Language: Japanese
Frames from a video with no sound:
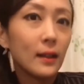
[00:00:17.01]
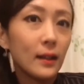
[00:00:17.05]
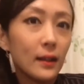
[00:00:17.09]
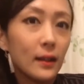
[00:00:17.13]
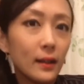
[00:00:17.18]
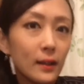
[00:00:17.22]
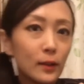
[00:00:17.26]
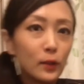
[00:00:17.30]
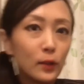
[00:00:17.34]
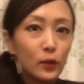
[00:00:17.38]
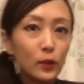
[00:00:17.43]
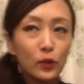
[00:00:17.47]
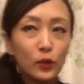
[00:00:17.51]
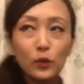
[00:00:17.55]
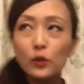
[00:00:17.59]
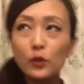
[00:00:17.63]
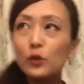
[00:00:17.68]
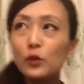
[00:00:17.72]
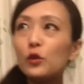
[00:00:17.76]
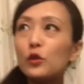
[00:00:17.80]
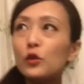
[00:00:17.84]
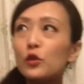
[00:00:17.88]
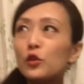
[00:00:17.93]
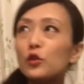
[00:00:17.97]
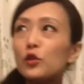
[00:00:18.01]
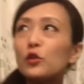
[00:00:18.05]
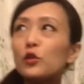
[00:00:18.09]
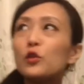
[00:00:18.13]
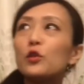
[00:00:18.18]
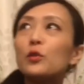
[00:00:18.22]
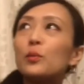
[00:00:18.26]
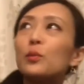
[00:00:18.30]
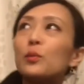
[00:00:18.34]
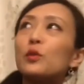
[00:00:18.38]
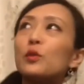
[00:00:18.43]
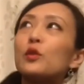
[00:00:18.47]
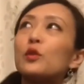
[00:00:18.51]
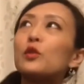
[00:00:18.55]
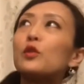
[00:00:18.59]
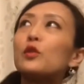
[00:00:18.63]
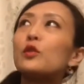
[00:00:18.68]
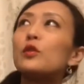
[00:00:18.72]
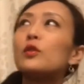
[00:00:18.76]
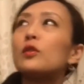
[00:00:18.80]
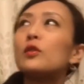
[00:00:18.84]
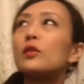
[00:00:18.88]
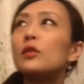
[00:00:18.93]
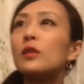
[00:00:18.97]
YouTube
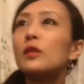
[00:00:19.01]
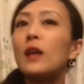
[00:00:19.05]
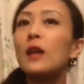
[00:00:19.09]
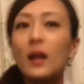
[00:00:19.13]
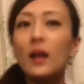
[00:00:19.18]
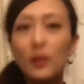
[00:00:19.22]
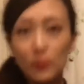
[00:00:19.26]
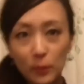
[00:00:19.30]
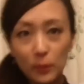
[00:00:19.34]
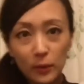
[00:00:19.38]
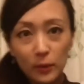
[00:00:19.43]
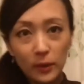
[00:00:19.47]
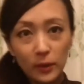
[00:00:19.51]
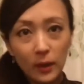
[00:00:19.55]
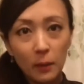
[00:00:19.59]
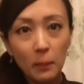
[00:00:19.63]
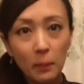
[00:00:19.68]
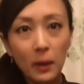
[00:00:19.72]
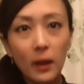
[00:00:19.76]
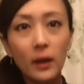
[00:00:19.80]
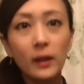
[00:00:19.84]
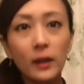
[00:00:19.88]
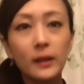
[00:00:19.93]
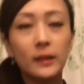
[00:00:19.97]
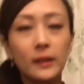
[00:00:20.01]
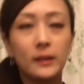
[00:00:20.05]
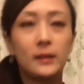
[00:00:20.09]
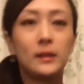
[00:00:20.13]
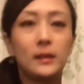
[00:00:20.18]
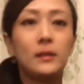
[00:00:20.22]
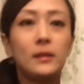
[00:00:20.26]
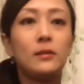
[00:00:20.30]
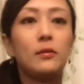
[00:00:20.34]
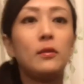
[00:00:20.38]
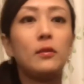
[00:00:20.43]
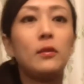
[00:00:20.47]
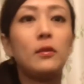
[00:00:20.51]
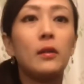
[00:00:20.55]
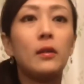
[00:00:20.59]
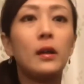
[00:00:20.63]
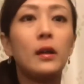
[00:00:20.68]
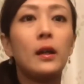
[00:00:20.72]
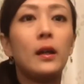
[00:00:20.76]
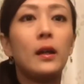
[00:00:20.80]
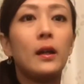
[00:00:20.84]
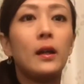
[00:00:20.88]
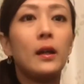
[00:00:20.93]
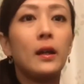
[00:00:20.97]
ライブ生配信を
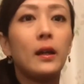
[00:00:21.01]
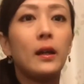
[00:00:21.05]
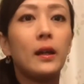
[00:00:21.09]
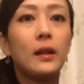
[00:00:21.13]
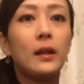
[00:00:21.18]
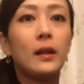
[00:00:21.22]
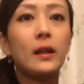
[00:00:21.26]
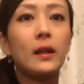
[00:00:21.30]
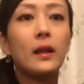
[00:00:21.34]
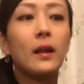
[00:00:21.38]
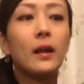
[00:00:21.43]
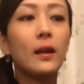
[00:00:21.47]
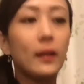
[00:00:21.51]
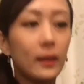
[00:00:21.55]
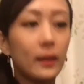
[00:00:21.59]
2回